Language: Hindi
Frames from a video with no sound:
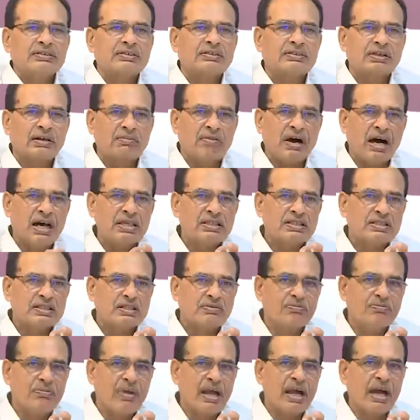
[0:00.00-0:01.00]

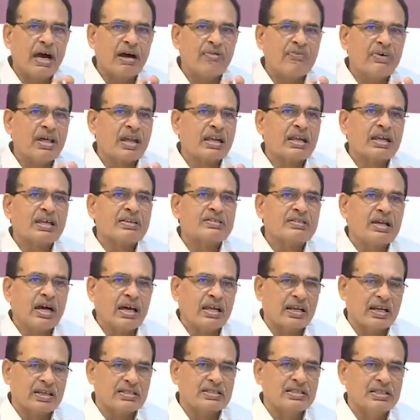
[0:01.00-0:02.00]
समाज में अवेयरनेस
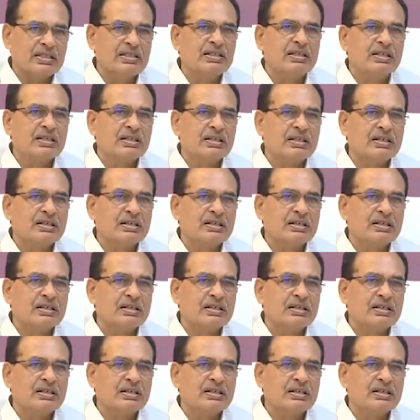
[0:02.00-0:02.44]
आना चाहिए